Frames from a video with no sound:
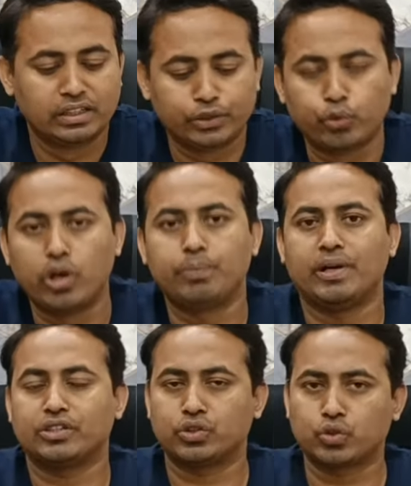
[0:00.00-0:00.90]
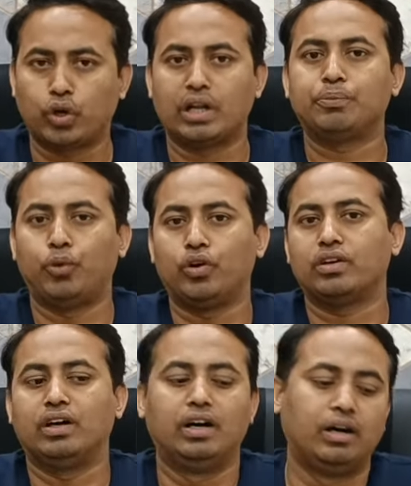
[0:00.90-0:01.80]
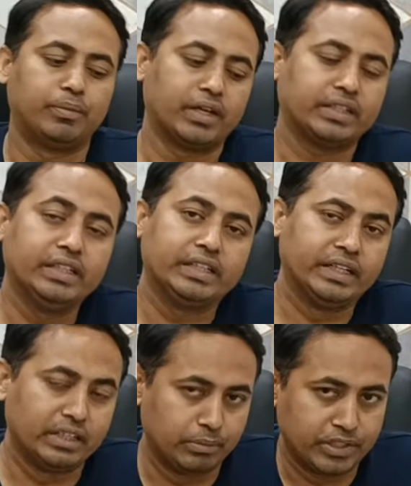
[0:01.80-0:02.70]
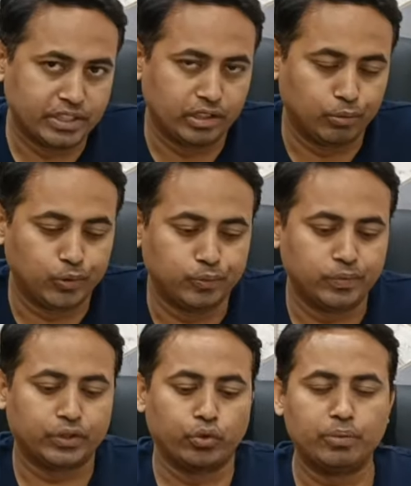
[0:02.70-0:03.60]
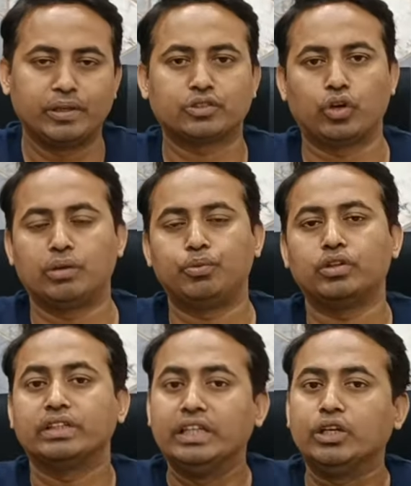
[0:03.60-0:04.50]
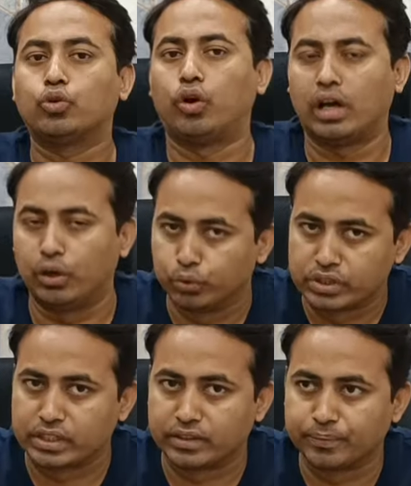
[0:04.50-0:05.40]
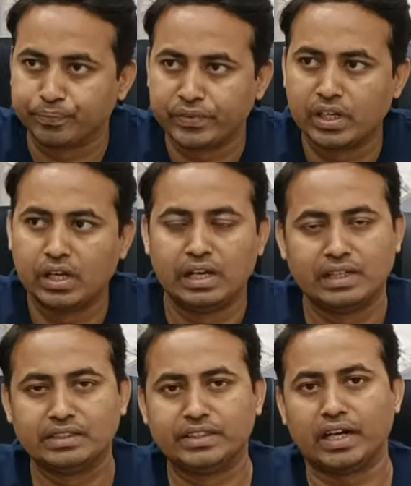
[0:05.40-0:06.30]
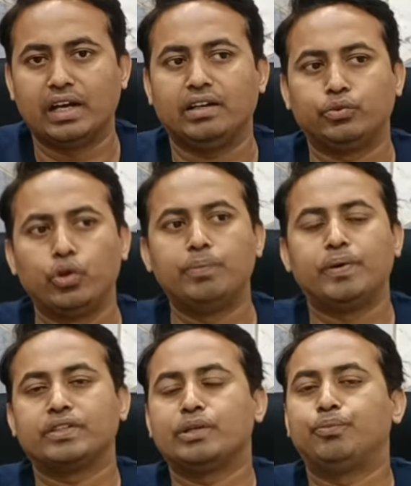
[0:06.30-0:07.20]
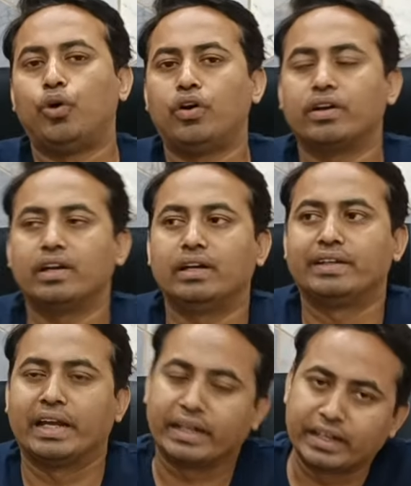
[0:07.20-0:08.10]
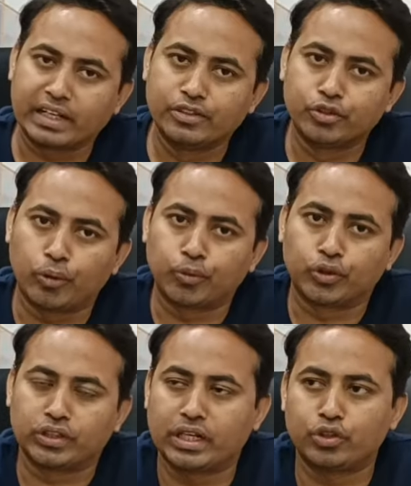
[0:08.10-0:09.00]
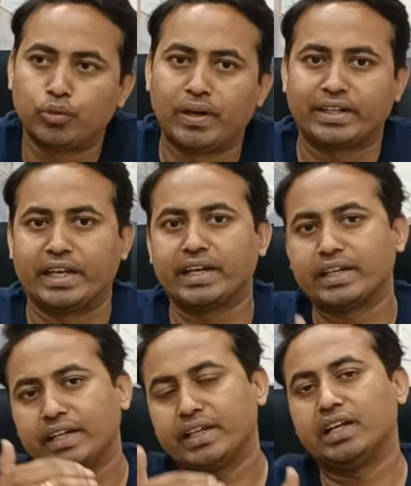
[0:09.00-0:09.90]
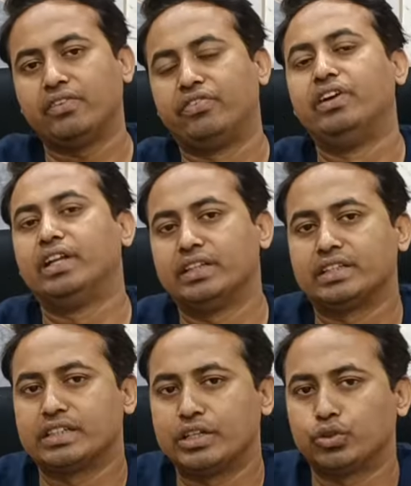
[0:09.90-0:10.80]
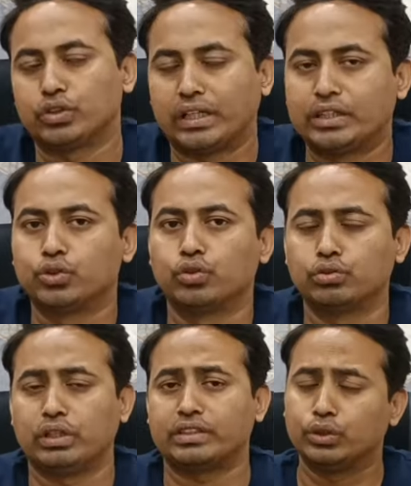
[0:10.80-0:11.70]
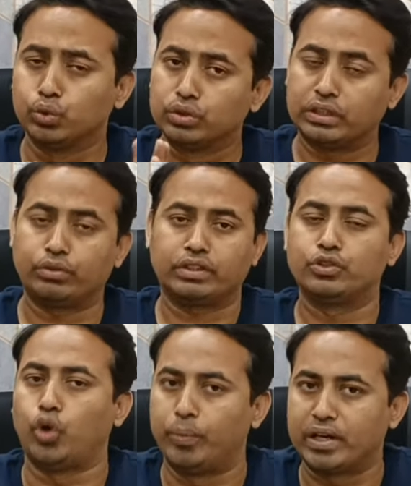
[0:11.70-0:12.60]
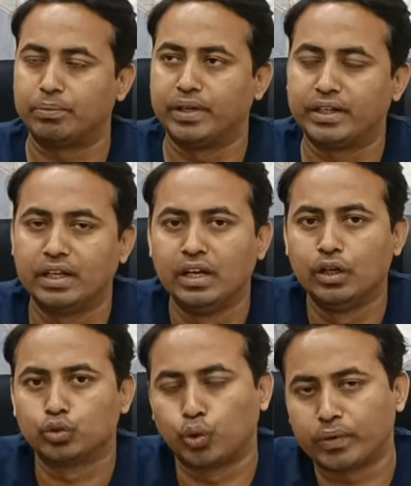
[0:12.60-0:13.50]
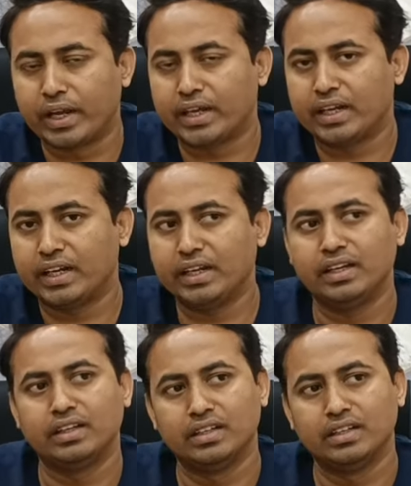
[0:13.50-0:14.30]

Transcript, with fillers: কি টুয়েলভ পাস করার পর আমরা কি কেরিয়ার বেছে নেব বা টুয়েলভ পাস করার পর কি করা উচিত যারা টুয়েলভ পাসের পর টেকনিক্যাল জব করতে চাইছো বা টেকনিক্যাল ফিল্ডে যেতে চাইছো তাদের জন্য কিন্তু আজকে দুর্দান্ত একটি জবের আপডেট তোমরা এখানে